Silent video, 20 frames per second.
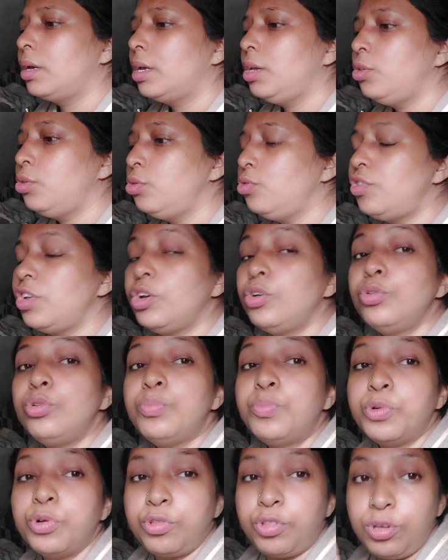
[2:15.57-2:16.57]
কিন্তু যেহেতু
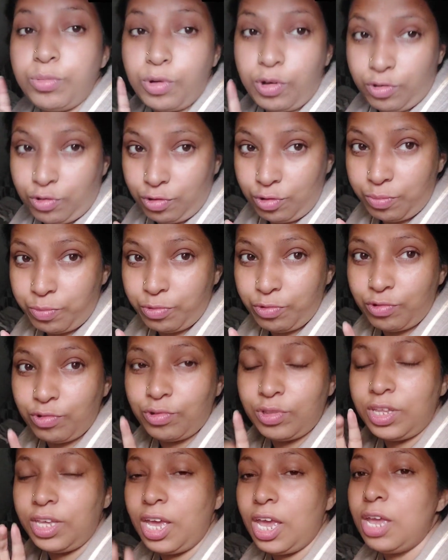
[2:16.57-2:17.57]
প্রতি বছর পুজো
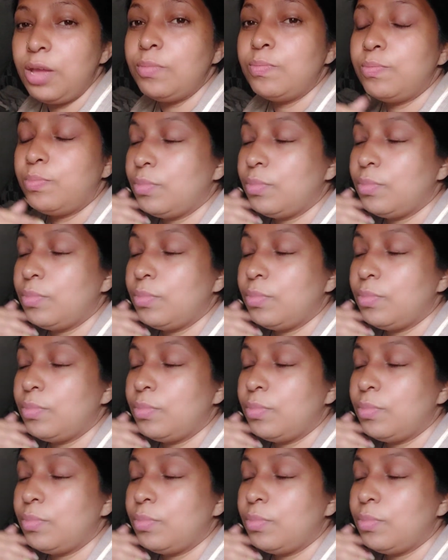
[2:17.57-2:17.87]
দিয়েই